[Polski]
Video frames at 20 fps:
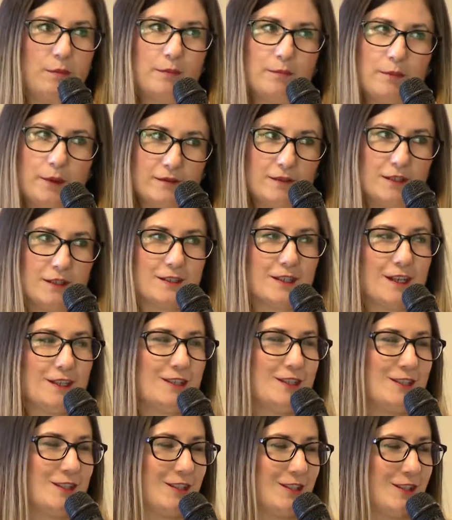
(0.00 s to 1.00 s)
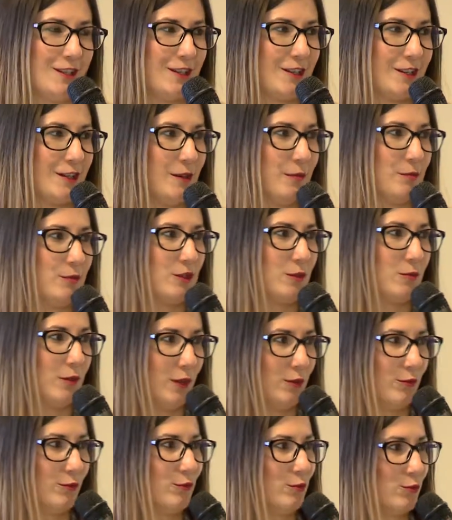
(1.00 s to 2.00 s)
Pewnie znajdzie się tych
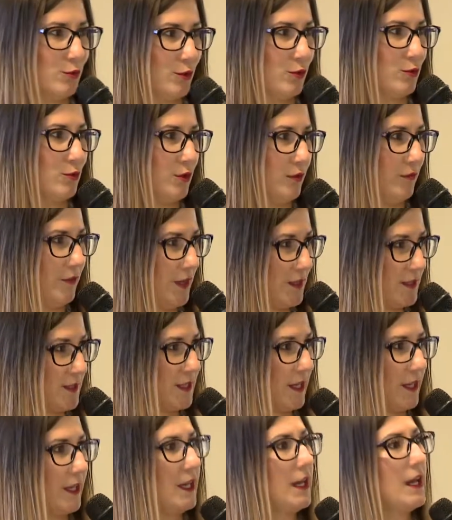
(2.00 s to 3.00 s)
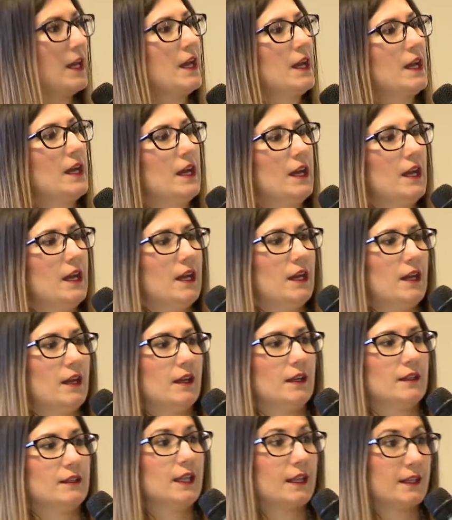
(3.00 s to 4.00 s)
przykładów dużo, dużo więcej,
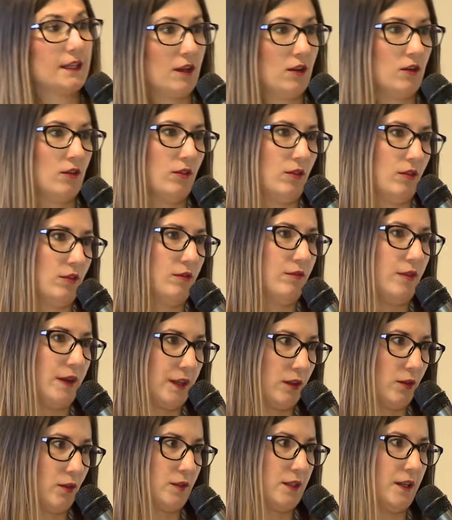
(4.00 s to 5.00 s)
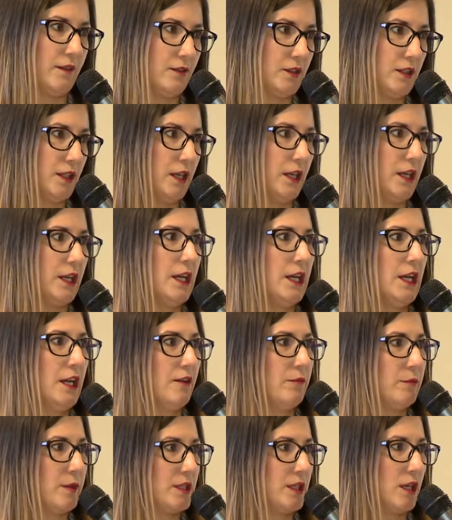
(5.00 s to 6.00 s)
dlatego no, warto zawsze
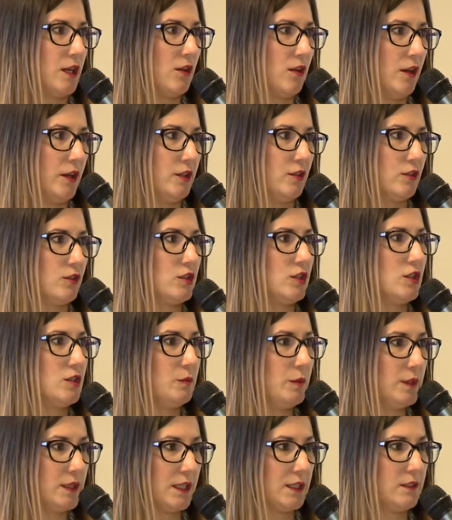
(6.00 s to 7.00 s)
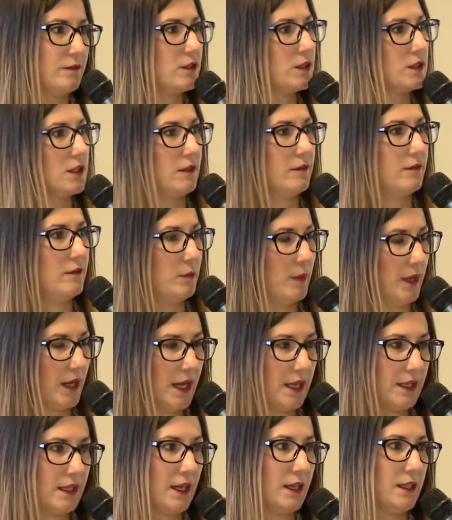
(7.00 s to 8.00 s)
w pierwszej kolejności spisać wszystkie
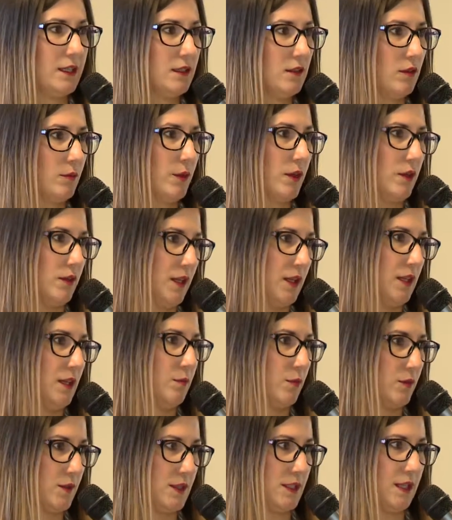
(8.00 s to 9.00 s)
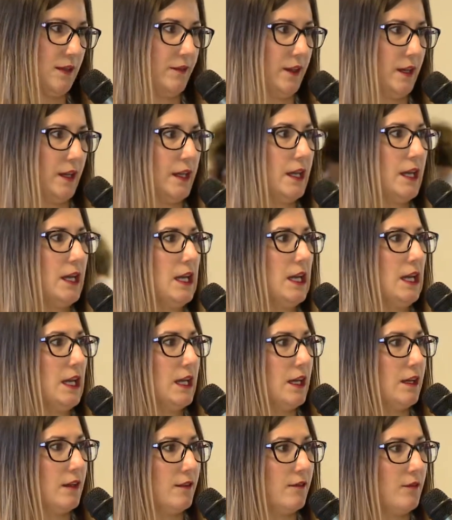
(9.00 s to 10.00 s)
wymagania i dopiero na tej podstawie
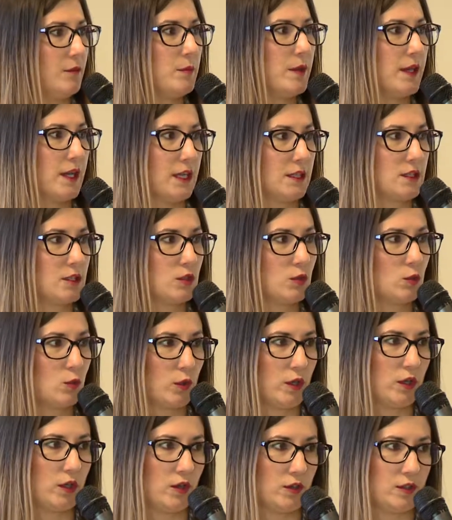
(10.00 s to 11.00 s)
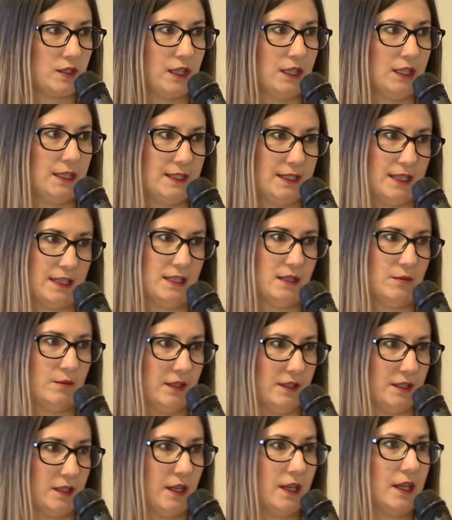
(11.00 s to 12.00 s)
E, wybierać, który rodzaj licencji
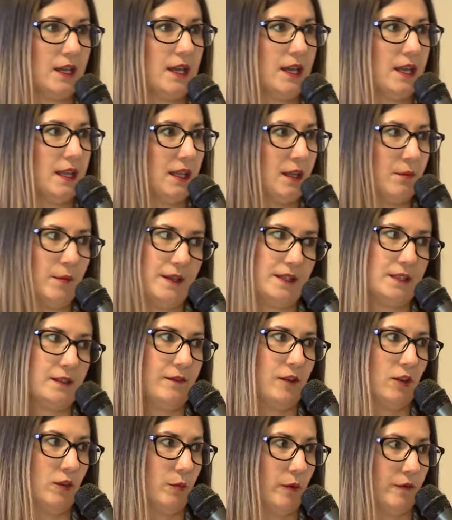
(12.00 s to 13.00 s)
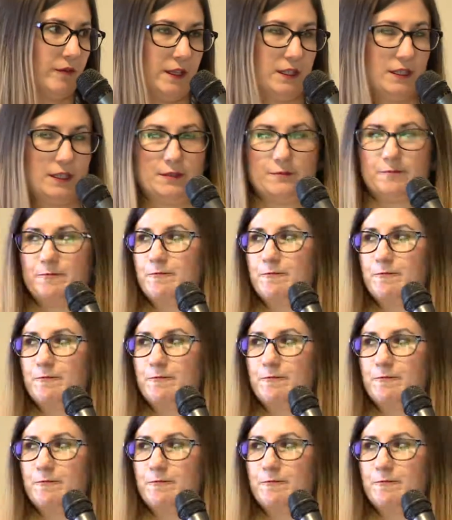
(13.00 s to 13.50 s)
będzie dla Państwa odpowiedni.